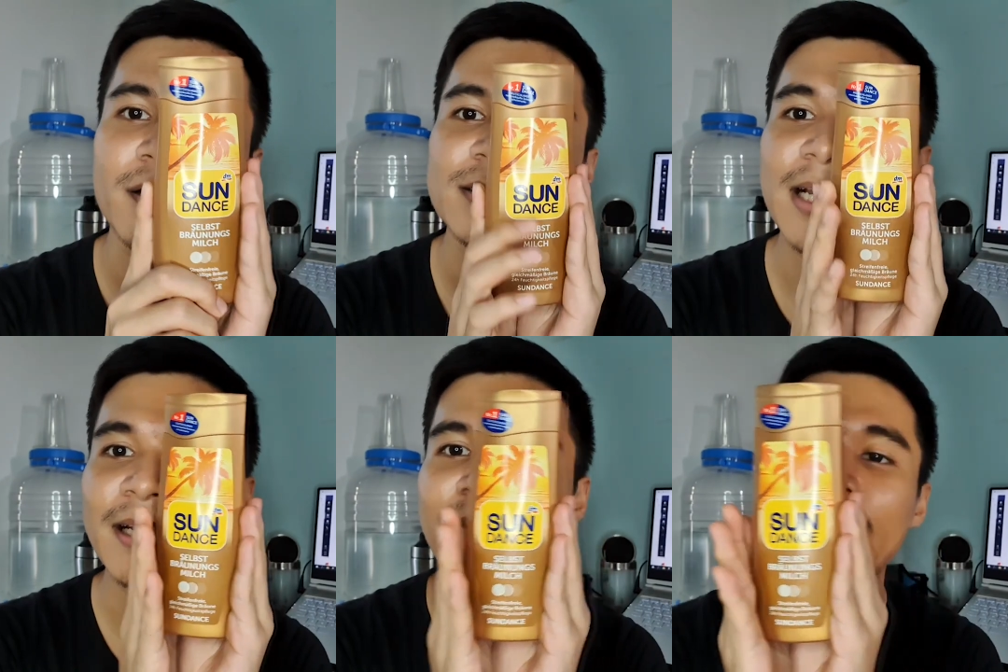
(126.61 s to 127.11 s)

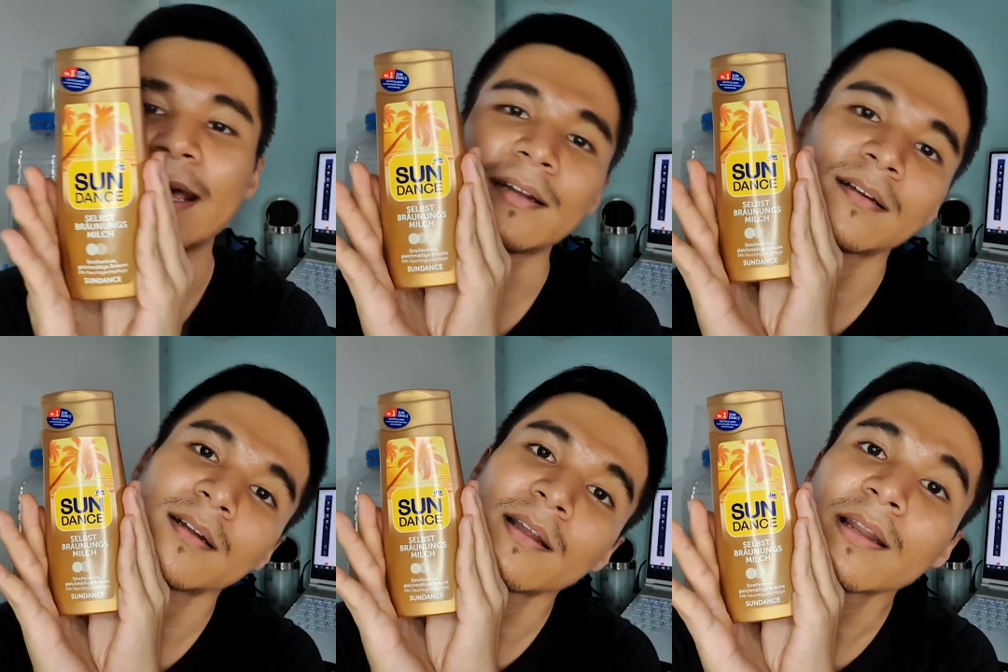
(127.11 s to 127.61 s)
ซันแดน
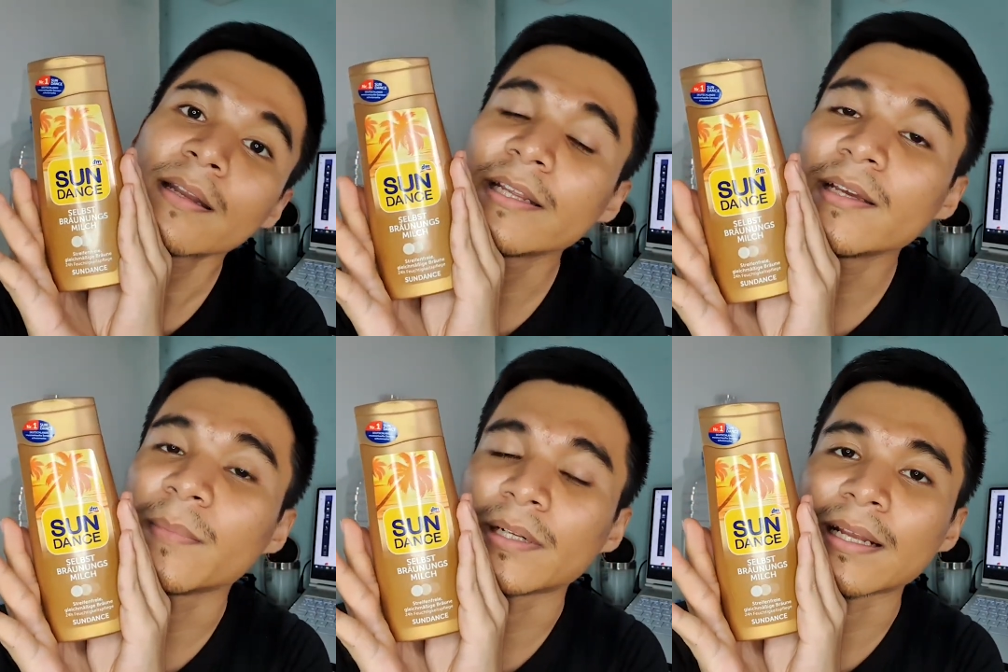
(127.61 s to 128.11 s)
ดี
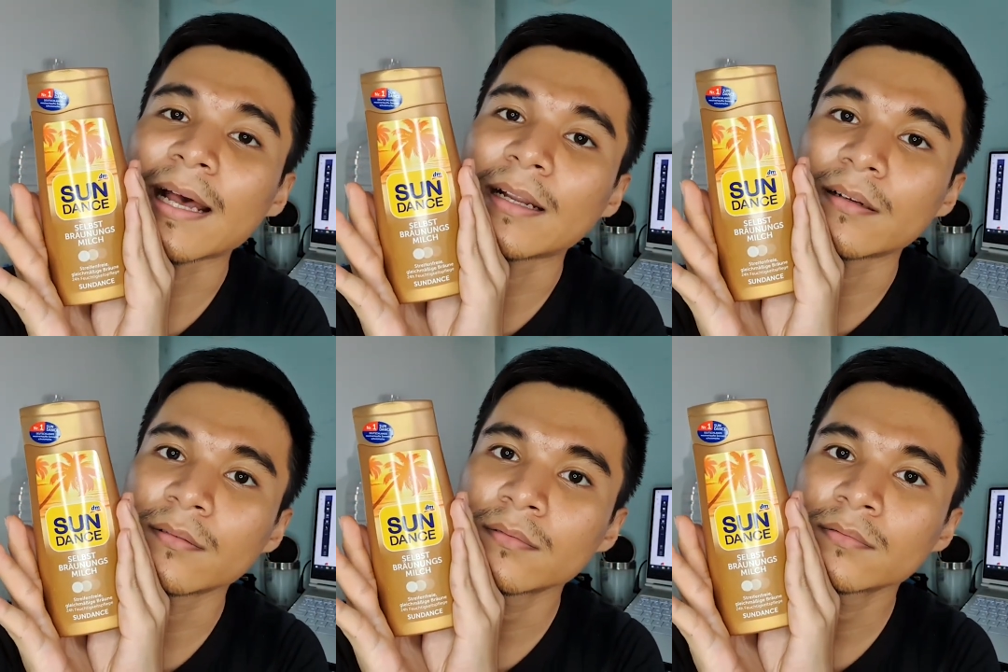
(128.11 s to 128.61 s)
เหมือนกัน
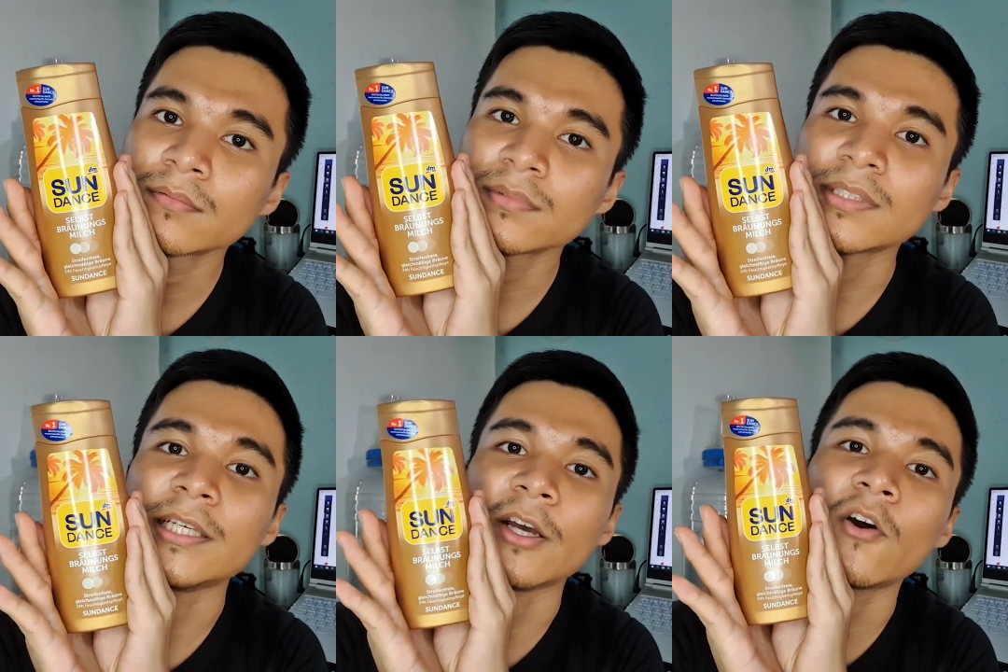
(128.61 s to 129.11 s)

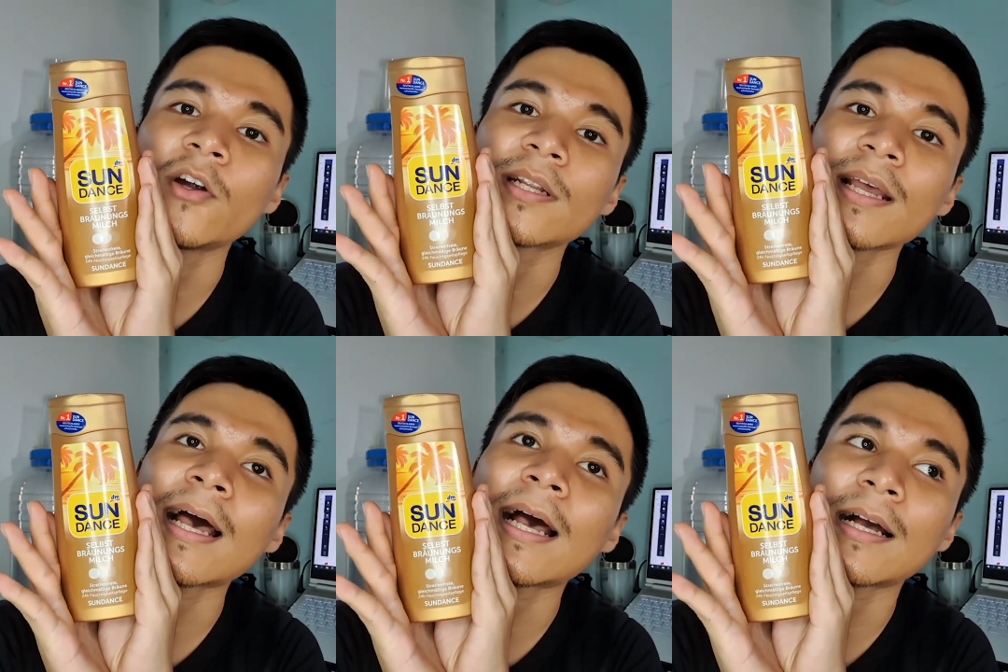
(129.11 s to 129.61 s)
สีค่อน
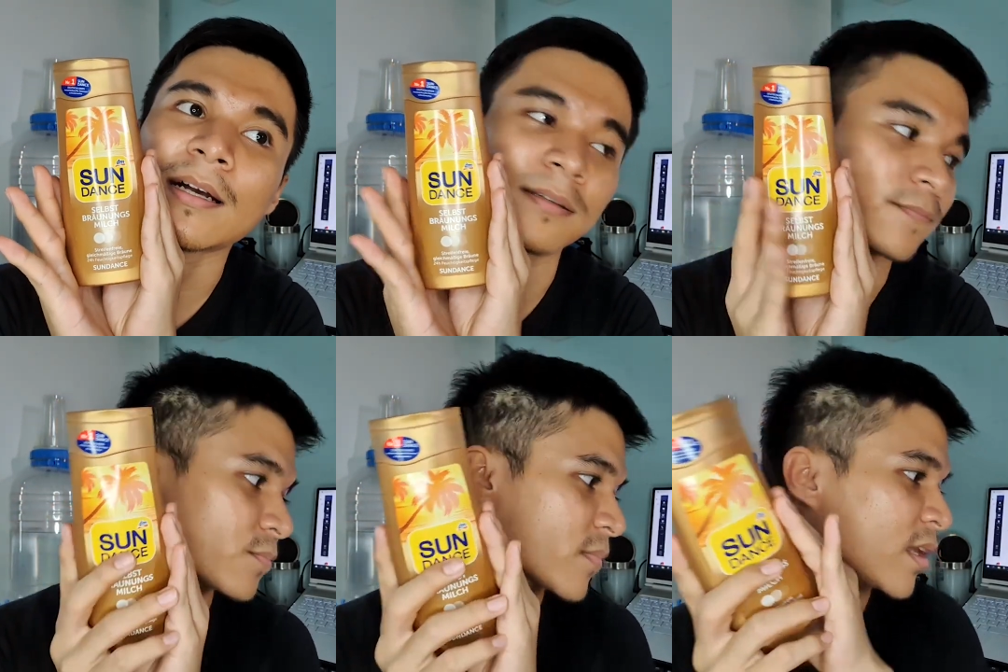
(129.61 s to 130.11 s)
ข้าง
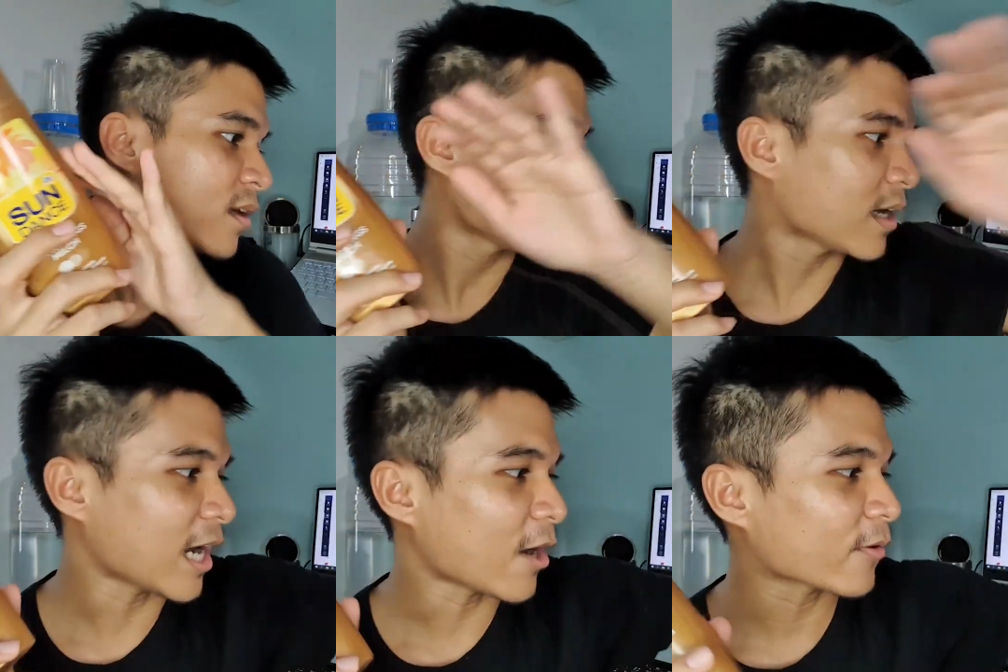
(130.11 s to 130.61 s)

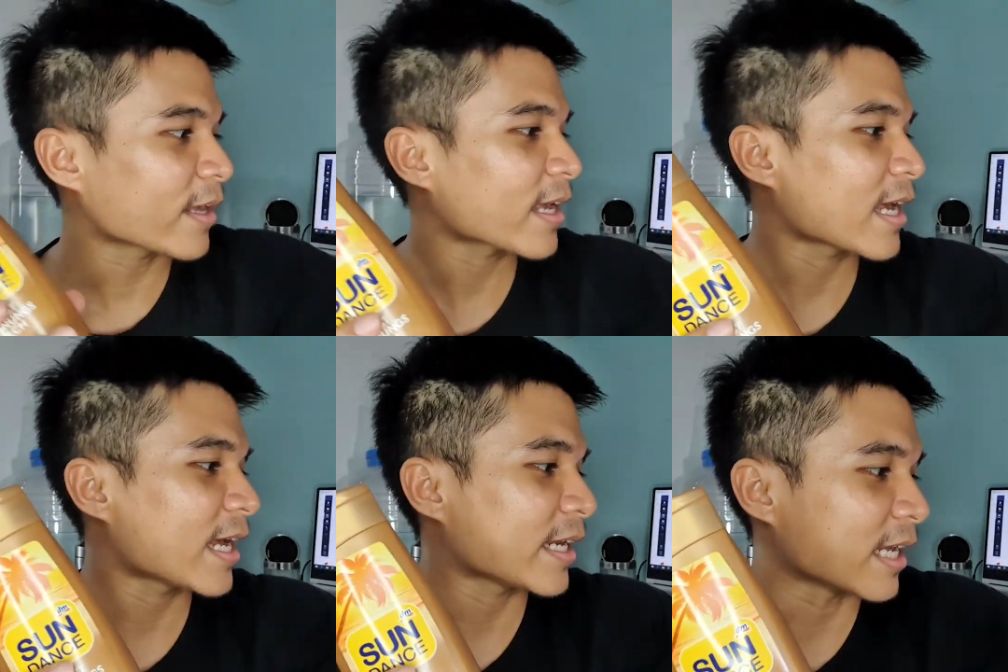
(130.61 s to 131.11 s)
เอา
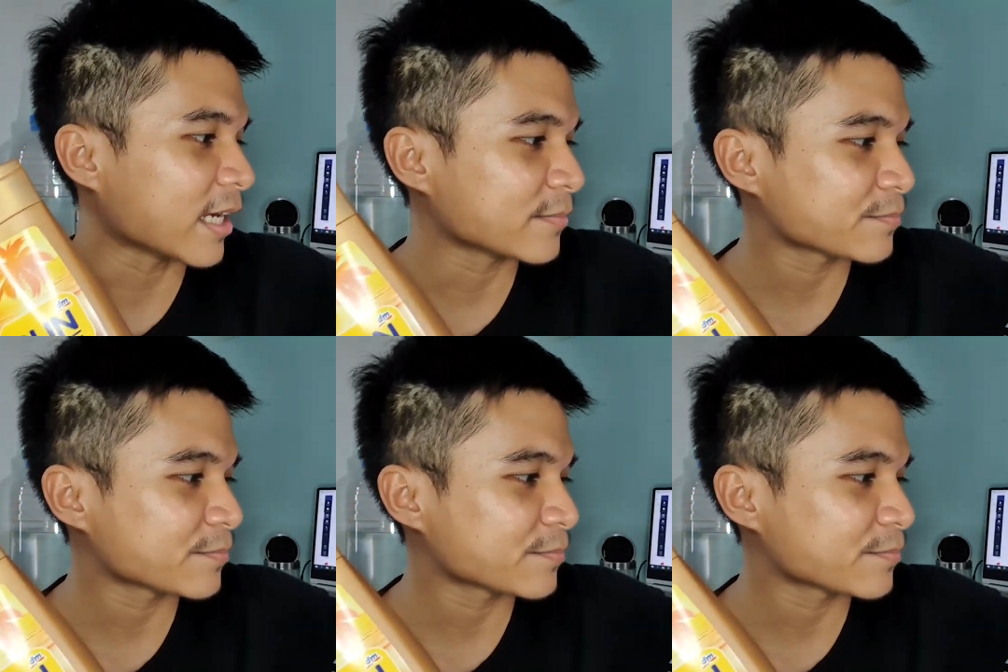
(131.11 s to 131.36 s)
ง่ายๆนะ